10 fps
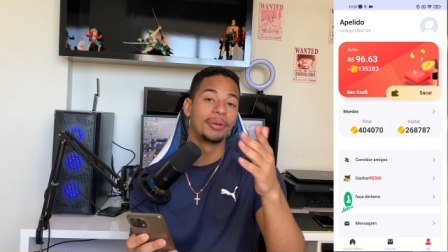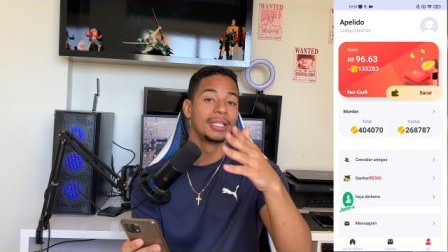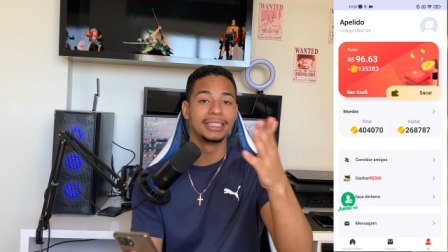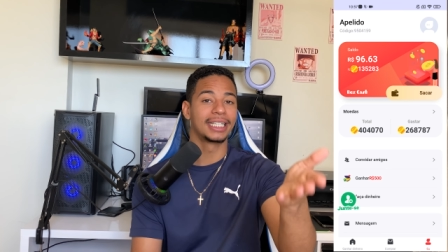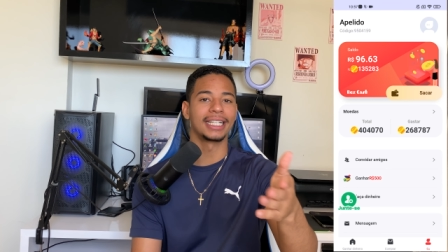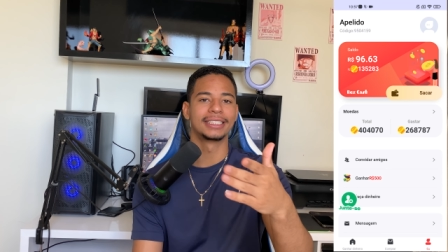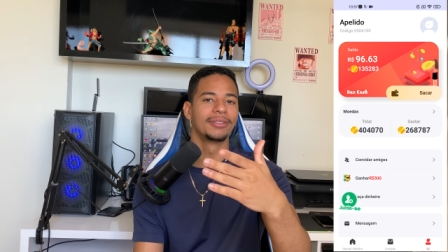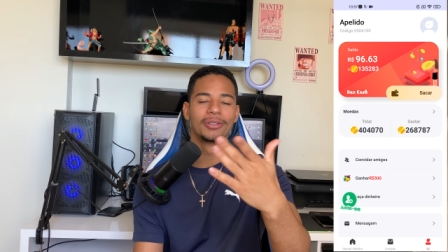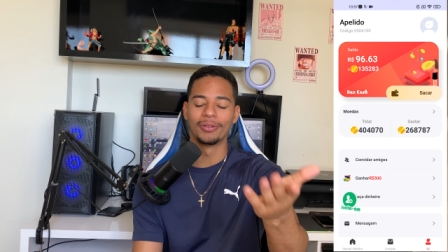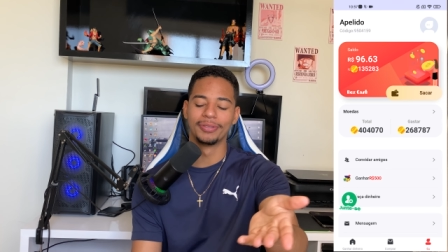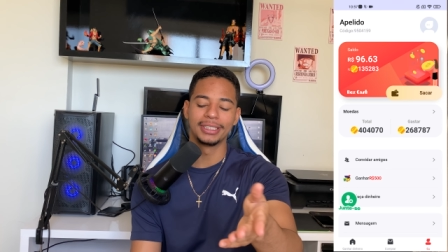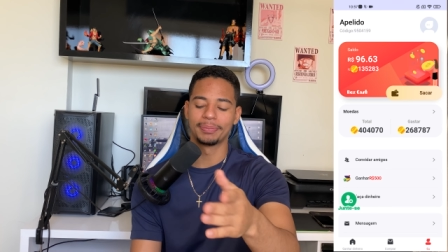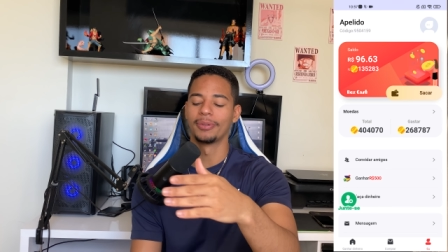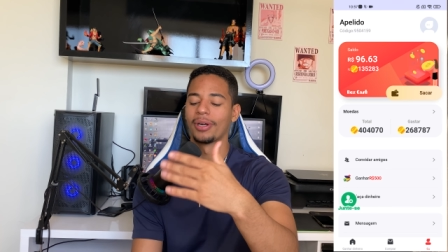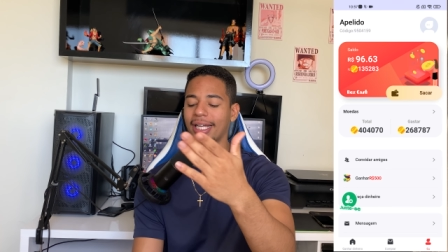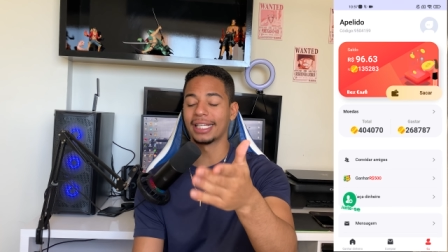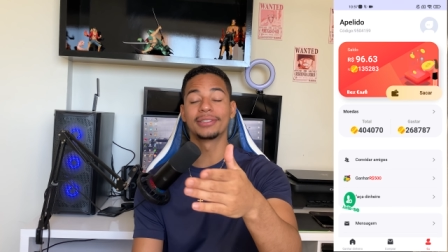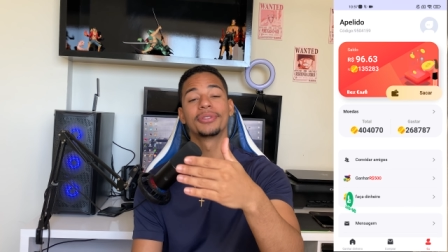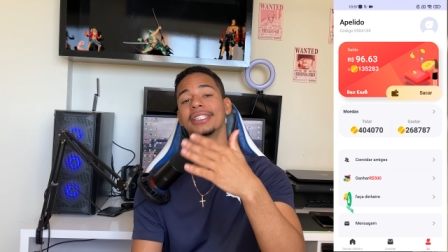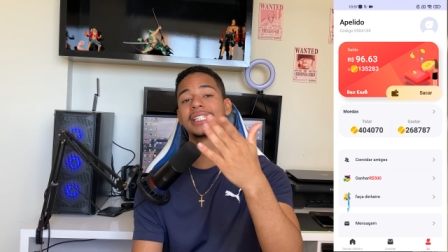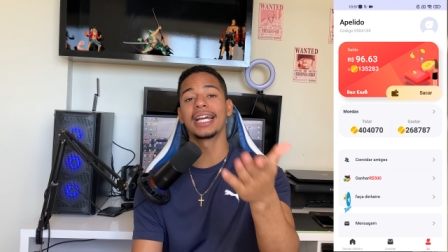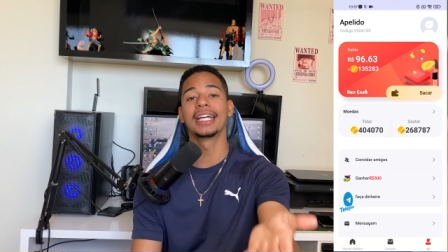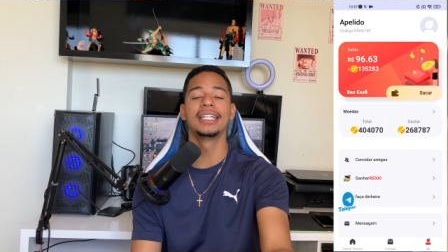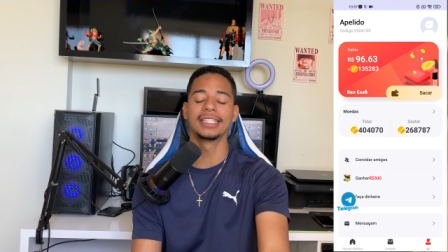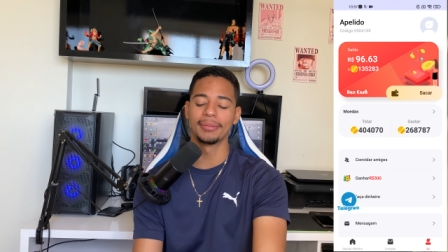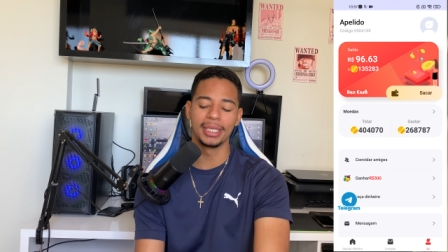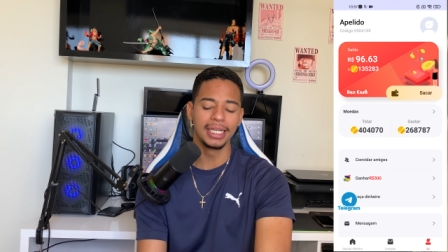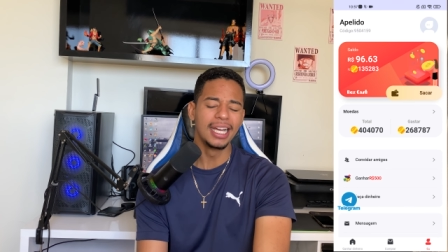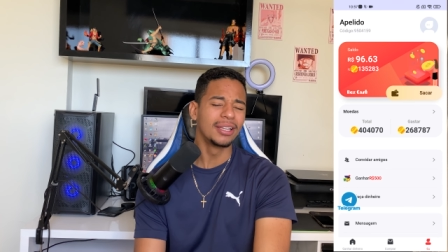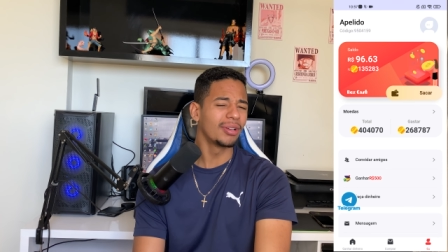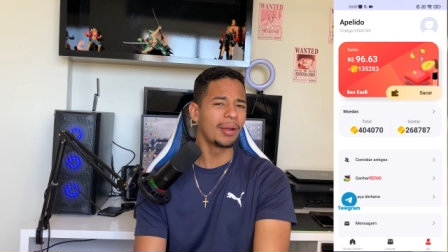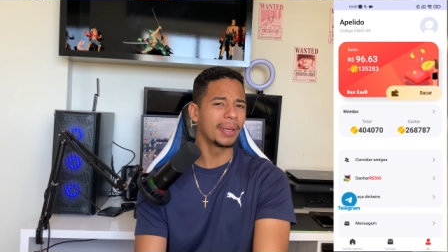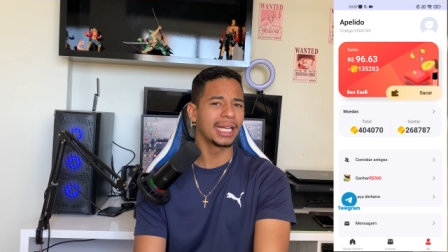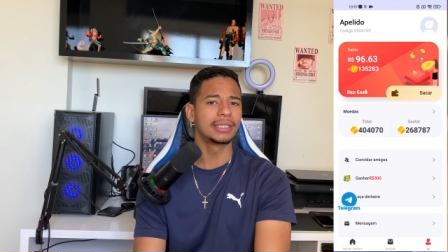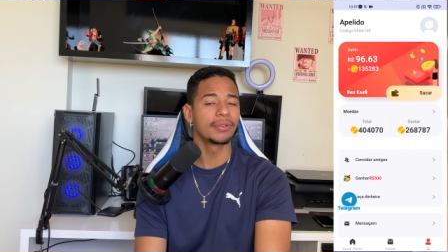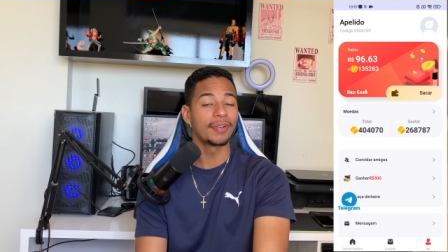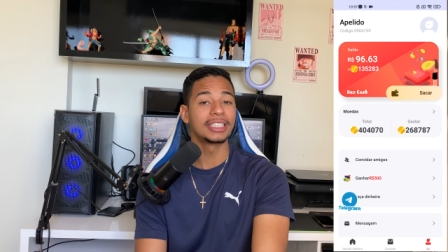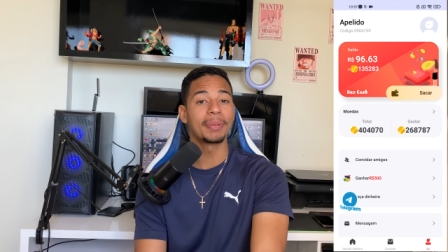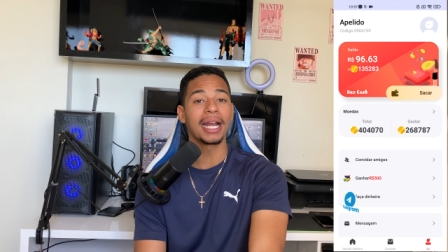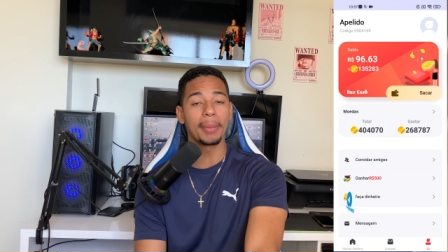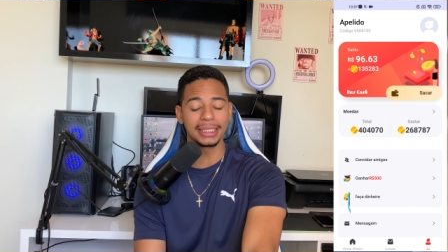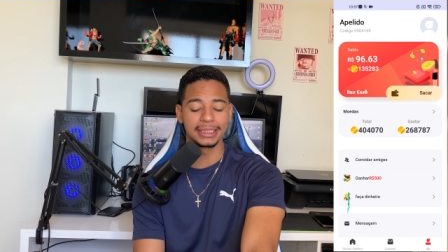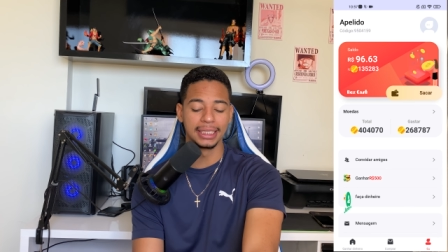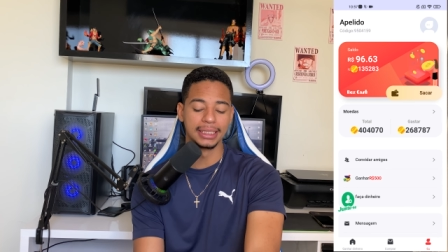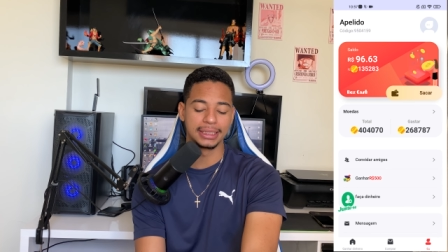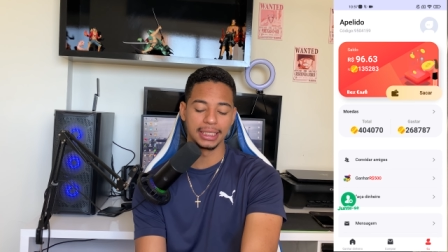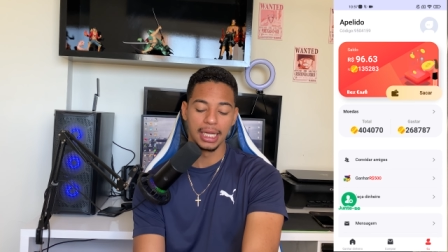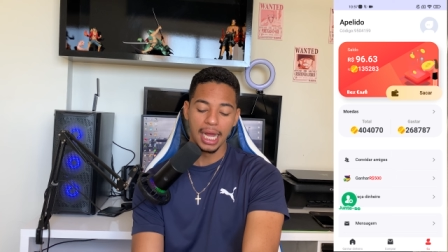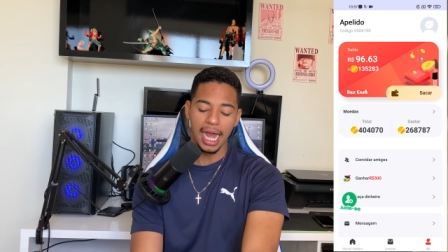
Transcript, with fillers: por indicação e convite no cadastro você já ganha também. Então é um aplicativo que vai te pagar bastante.